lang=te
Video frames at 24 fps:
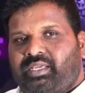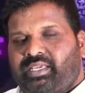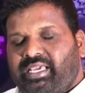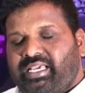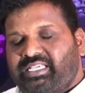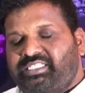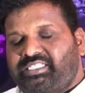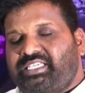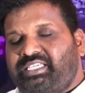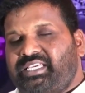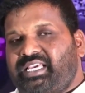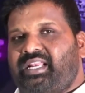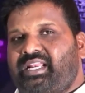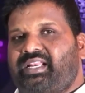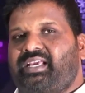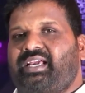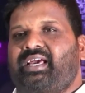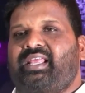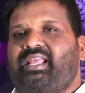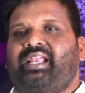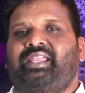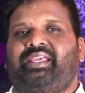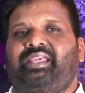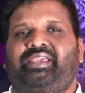కేసీఆర్
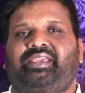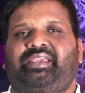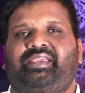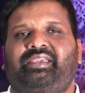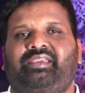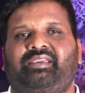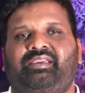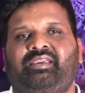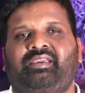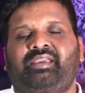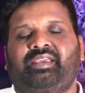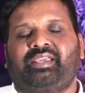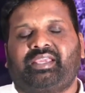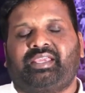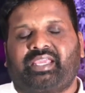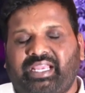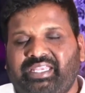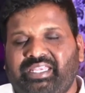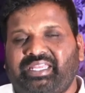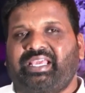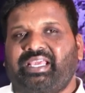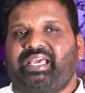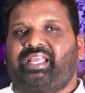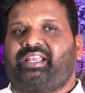గారు అని
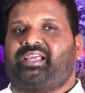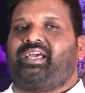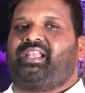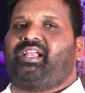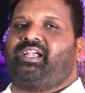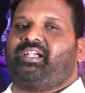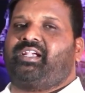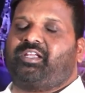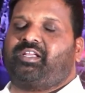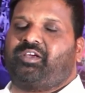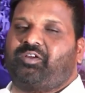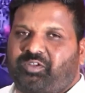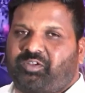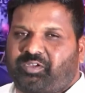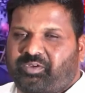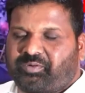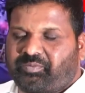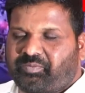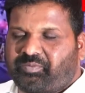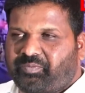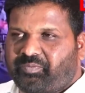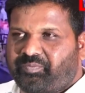కేటీఆర్ గారు అంటా ఉన్నారు